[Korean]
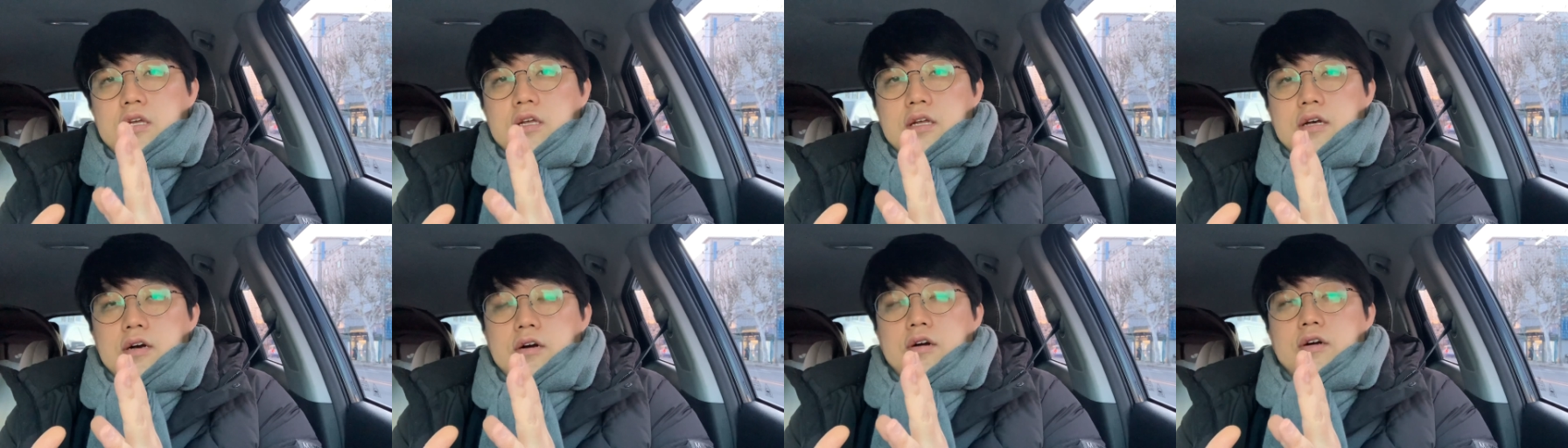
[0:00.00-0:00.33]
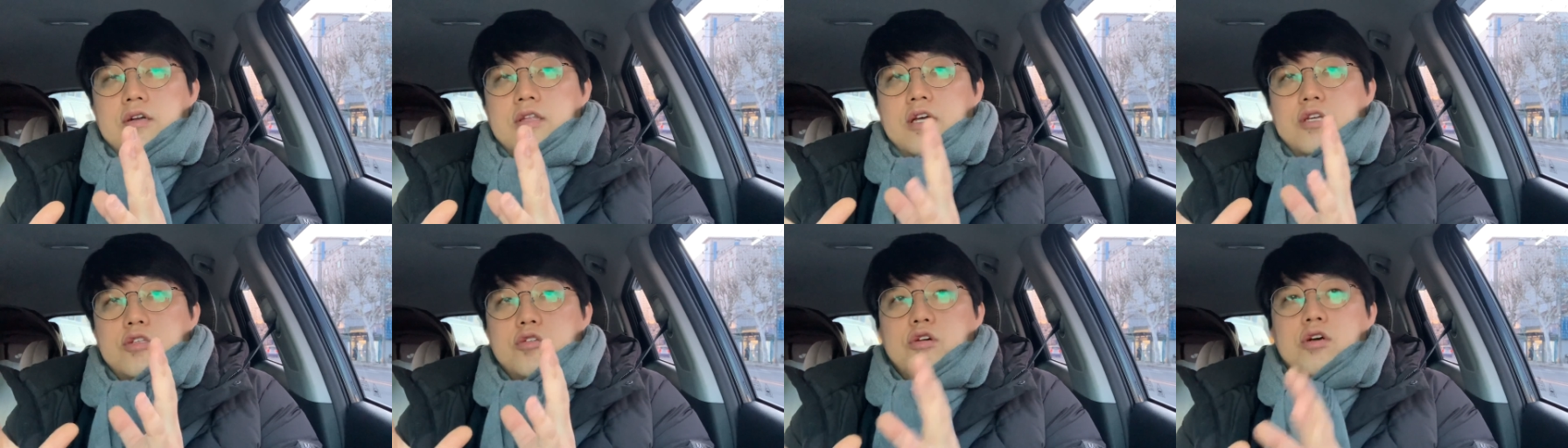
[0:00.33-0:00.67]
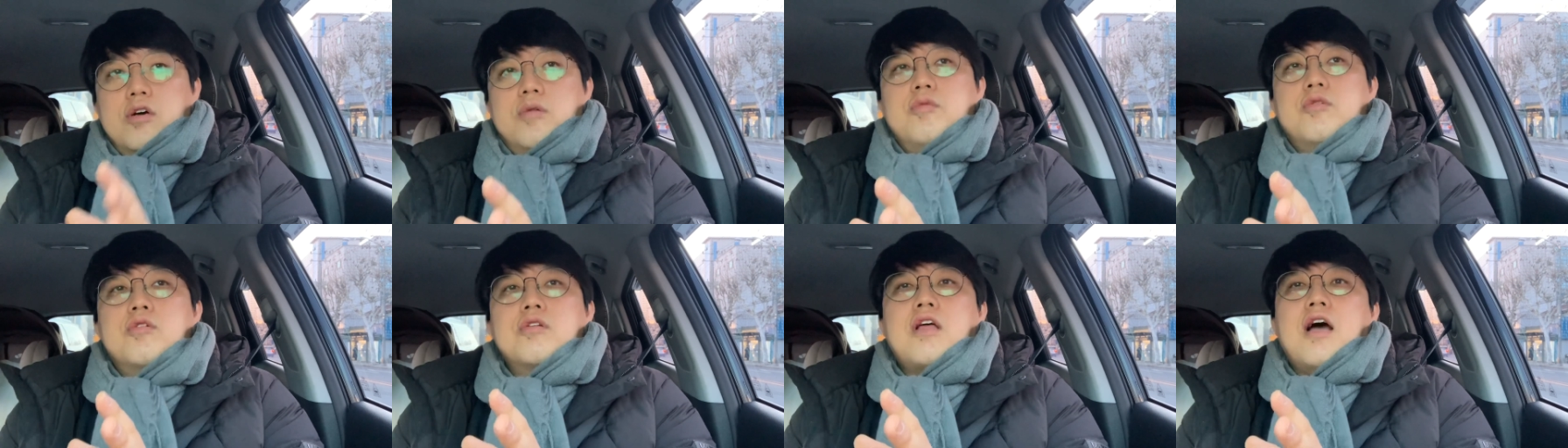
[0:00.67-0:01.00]
어, 다섯
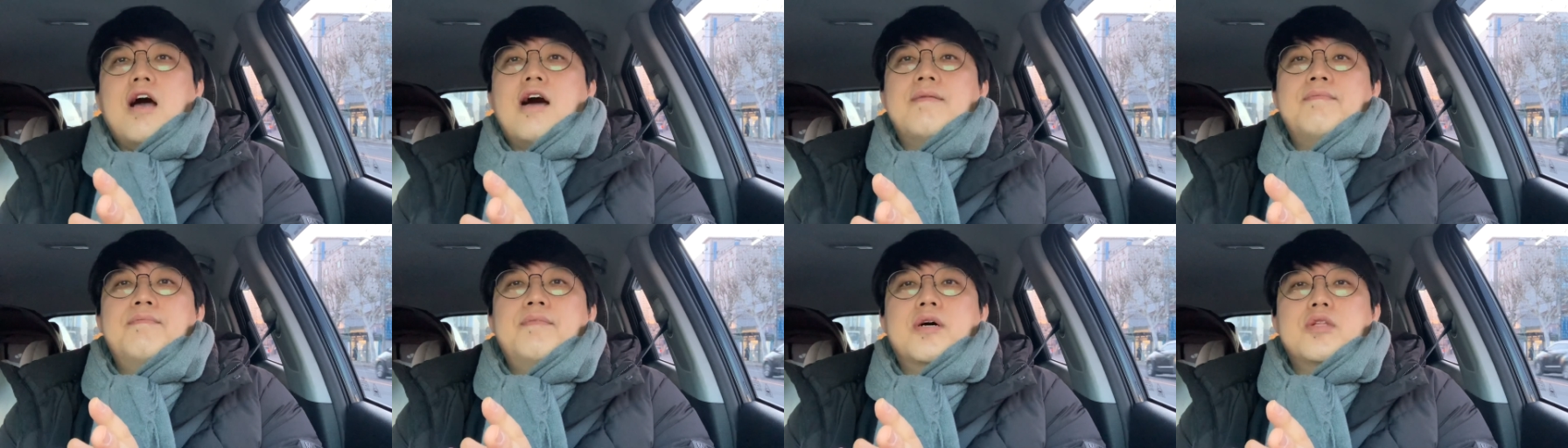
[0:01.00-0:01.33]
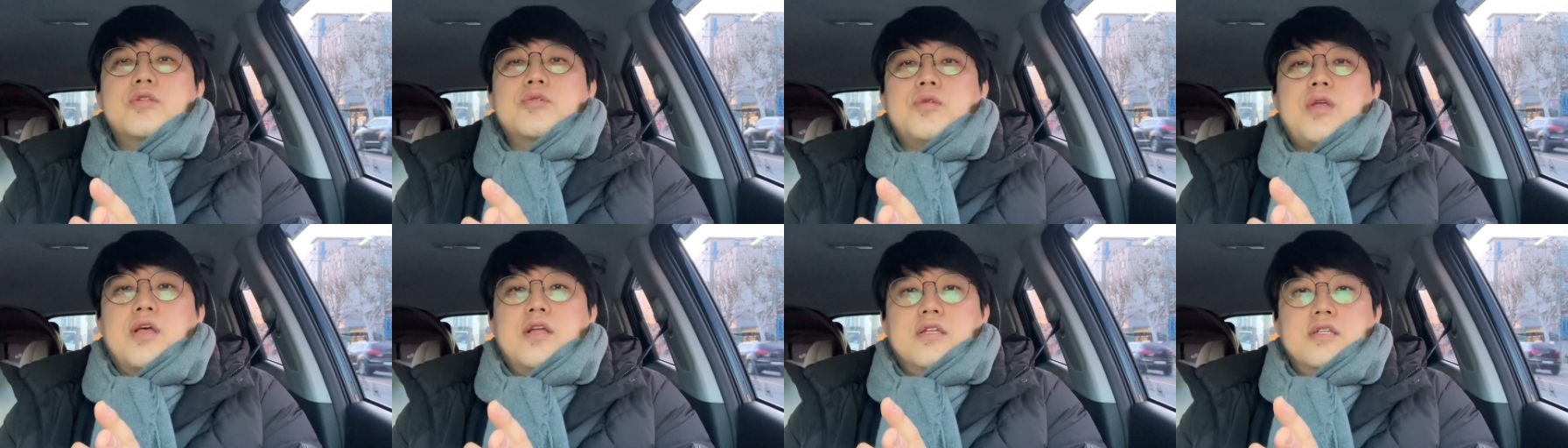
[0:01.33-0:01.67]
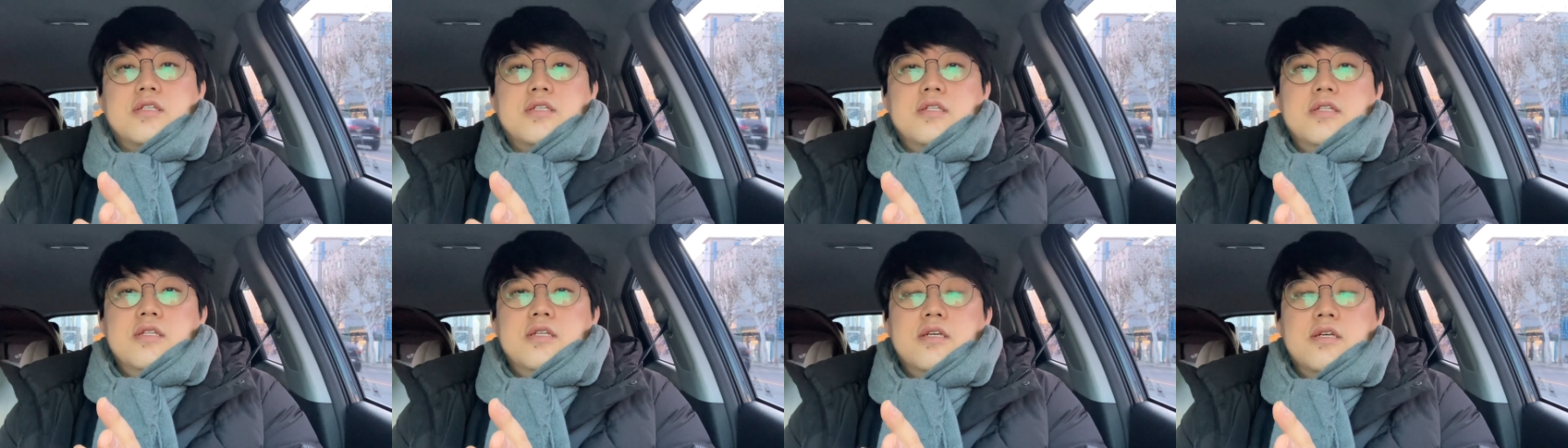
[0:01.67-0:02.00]
과목을 다 안 봐도
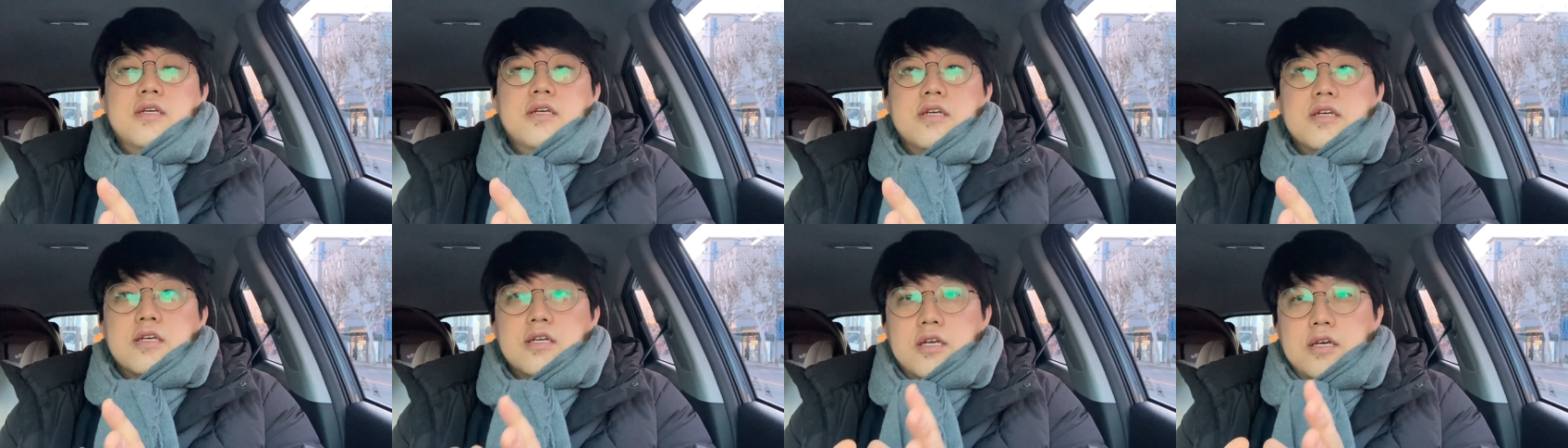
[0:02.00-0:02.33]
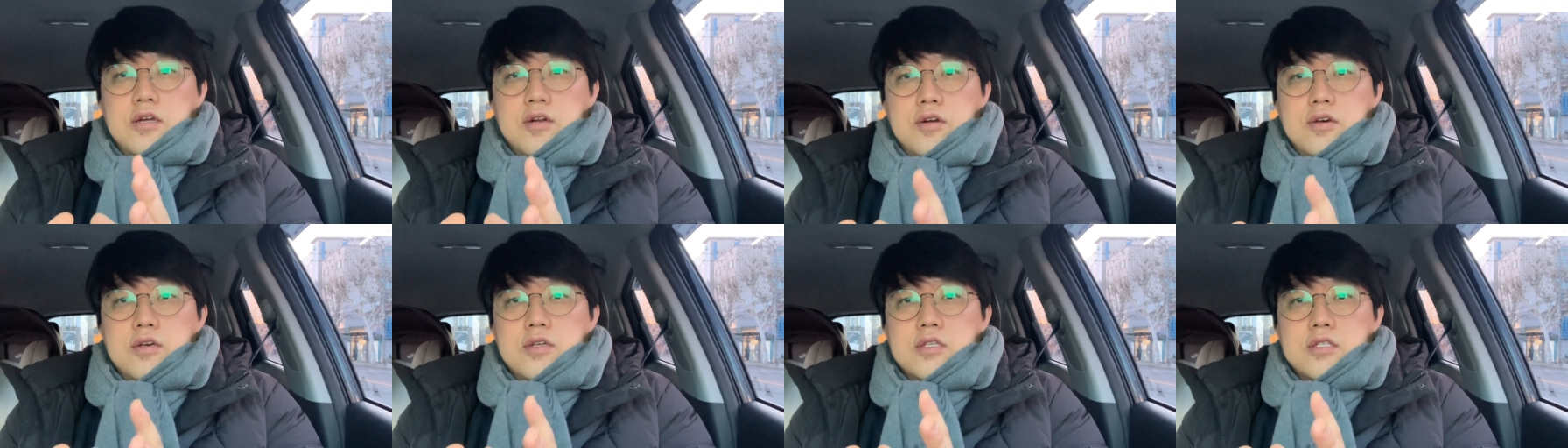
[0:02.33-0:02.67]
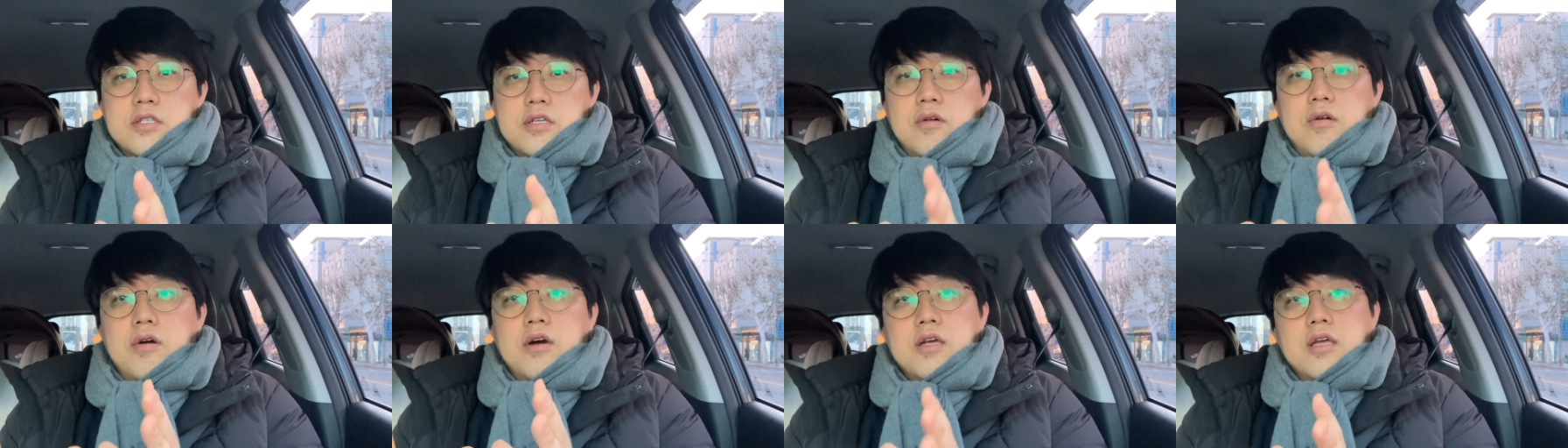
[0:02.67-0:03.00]
되는 그런
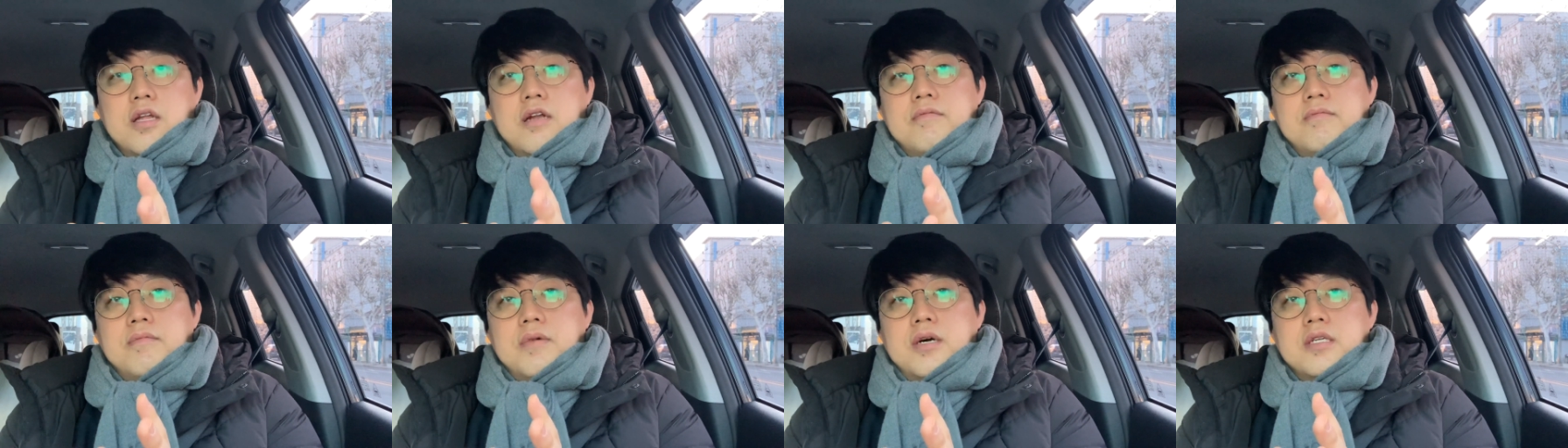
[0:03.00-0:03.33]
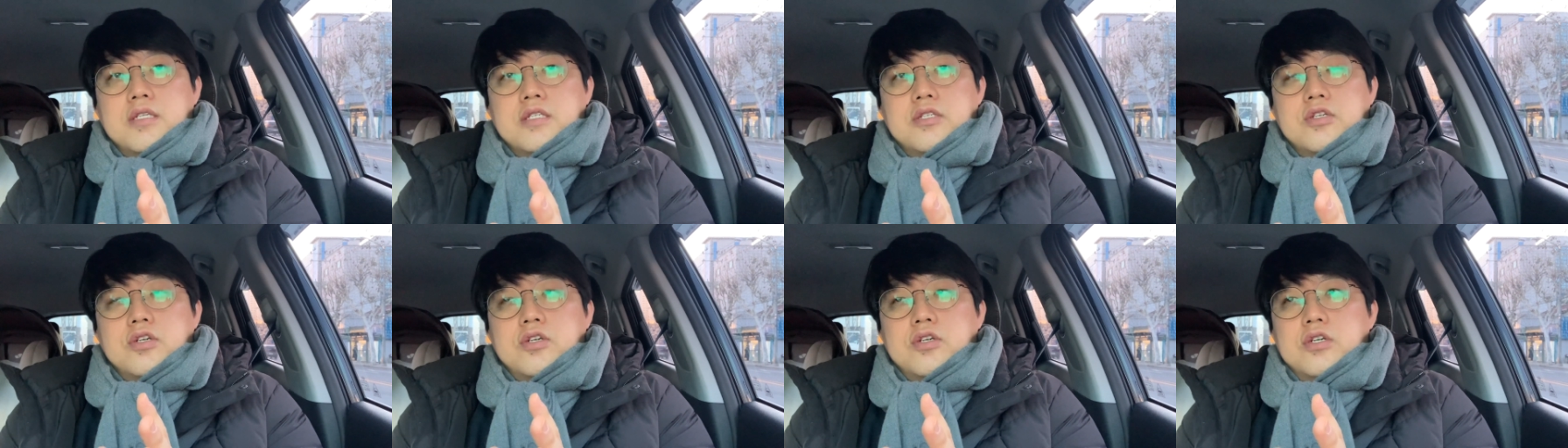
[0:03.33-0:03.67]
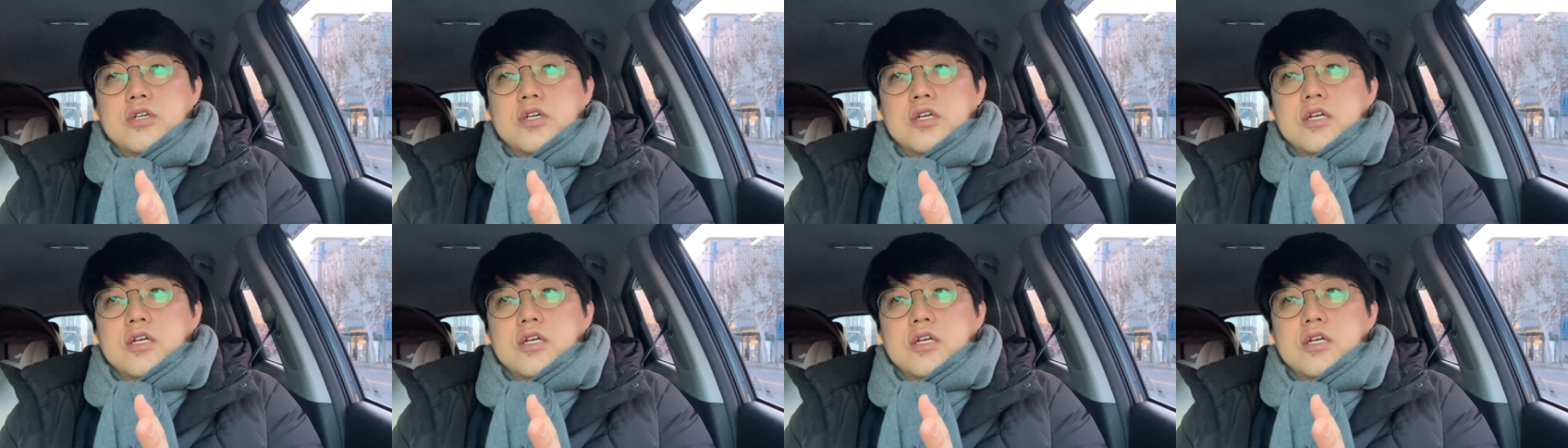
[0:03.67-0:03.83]
상황이란 말이죠.